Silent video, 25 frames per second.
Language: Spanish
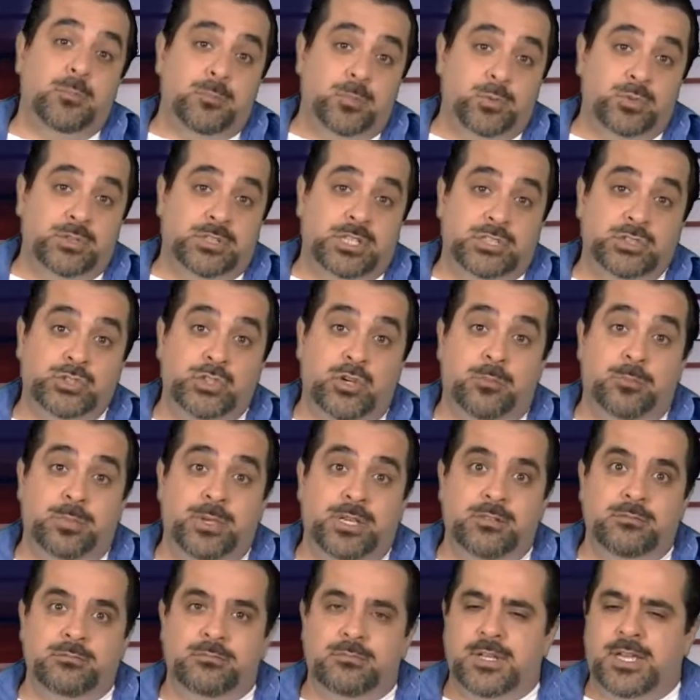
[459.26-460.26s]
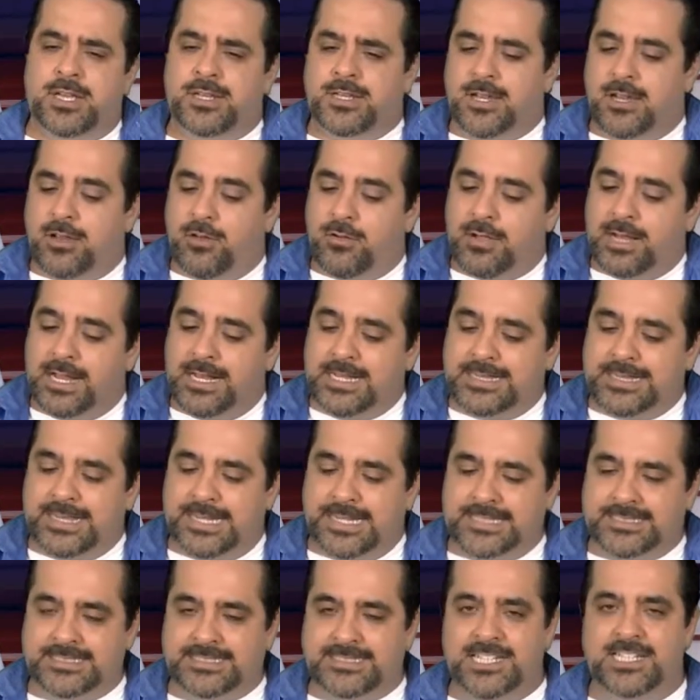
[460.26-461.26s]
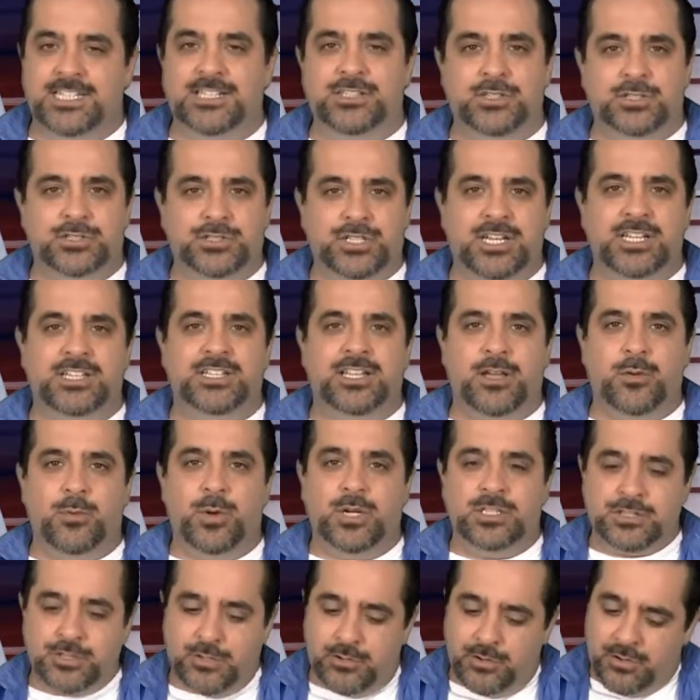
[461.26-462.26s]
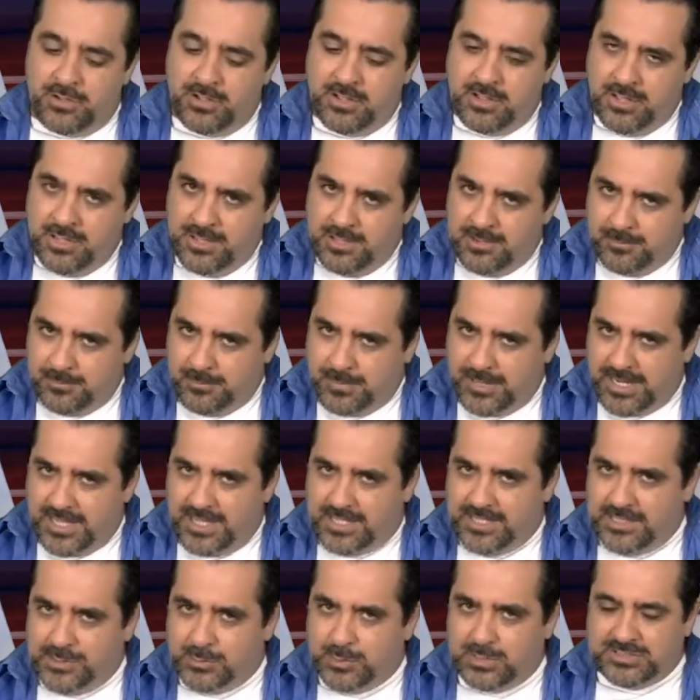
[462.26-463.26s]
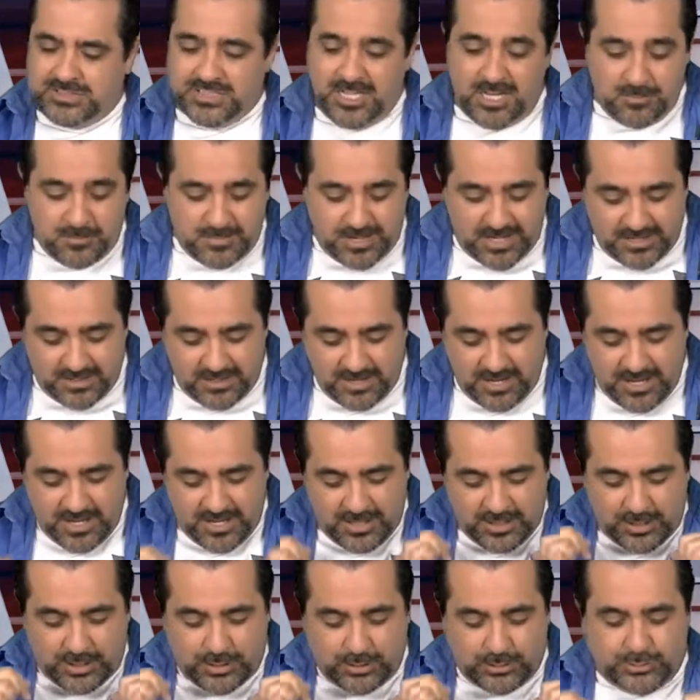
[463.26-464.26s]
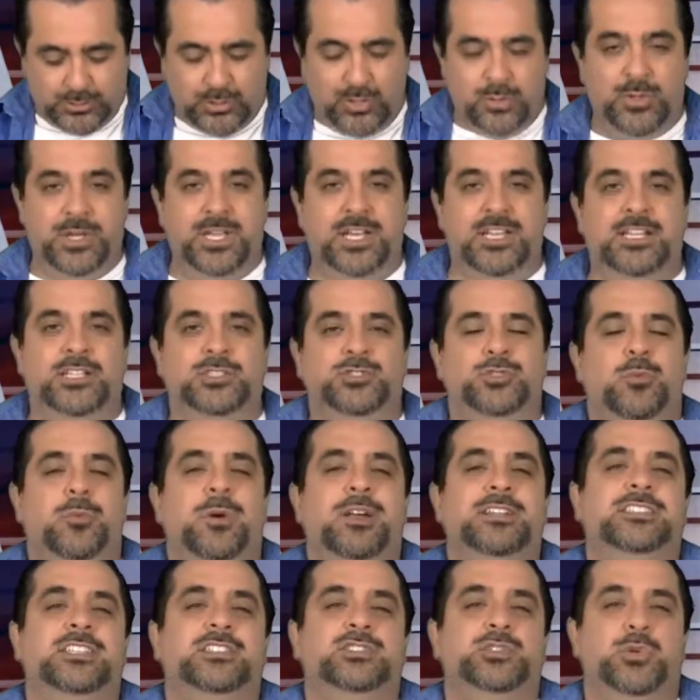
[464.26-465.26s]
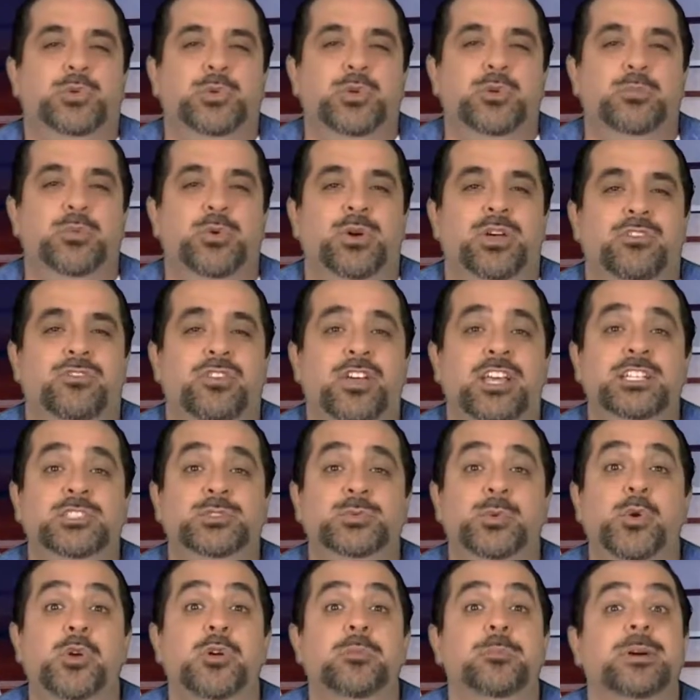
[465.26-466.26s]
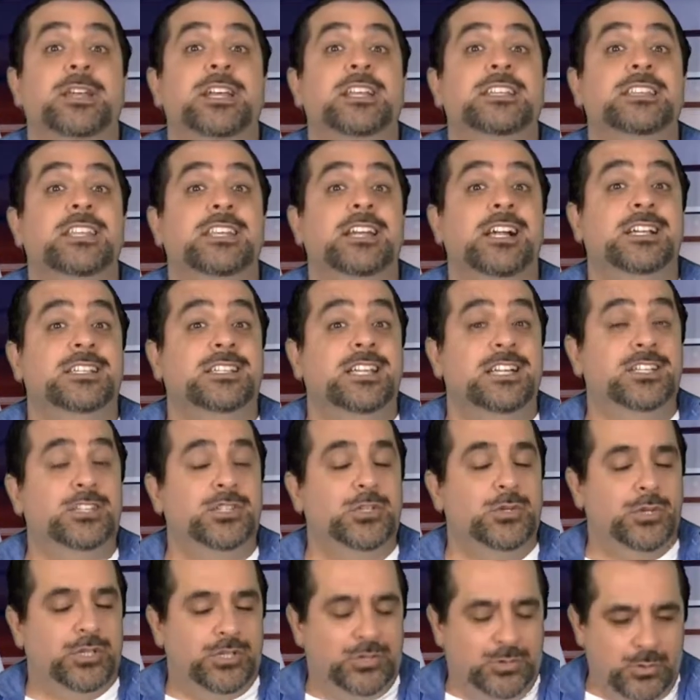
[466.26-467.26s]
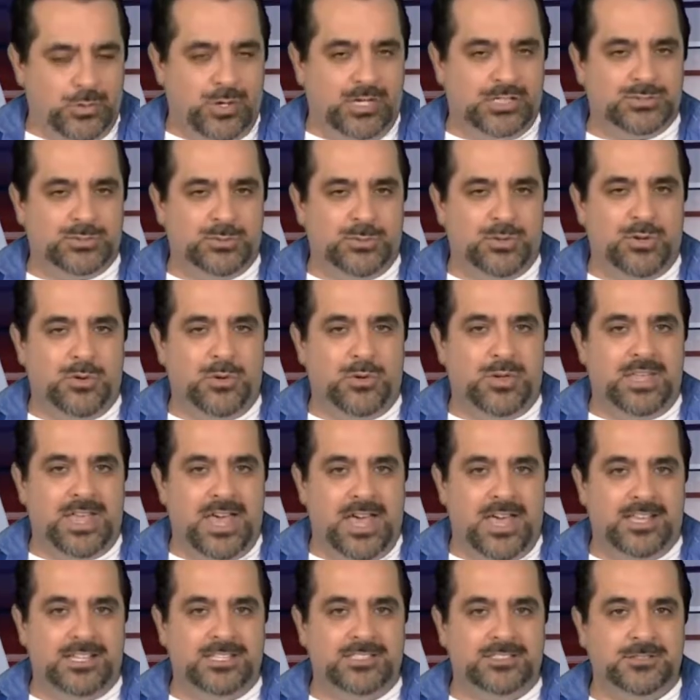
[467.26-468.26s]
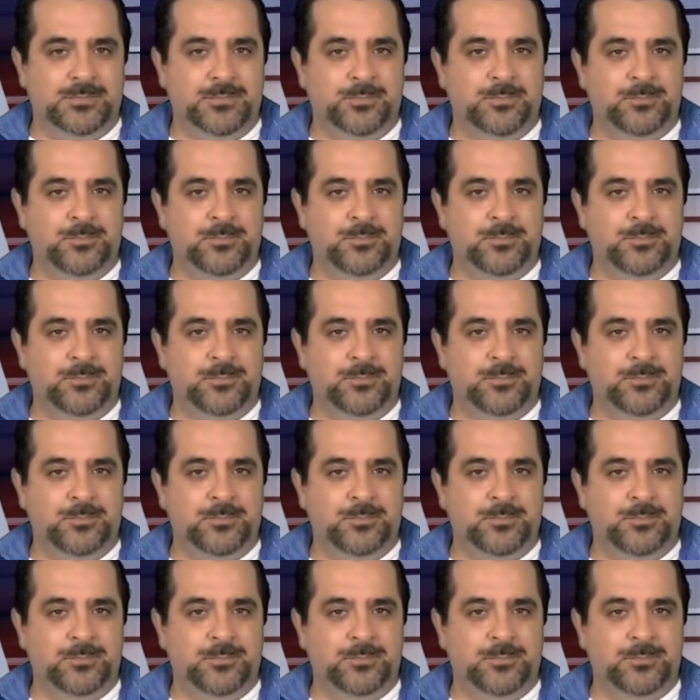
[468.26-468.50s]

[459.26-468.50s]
el Punta Shopping, en el local 334, pegadito a Selman, y no se olviden de sumarse a su grupo de Facebook para estar al tanto de todas sus novedades.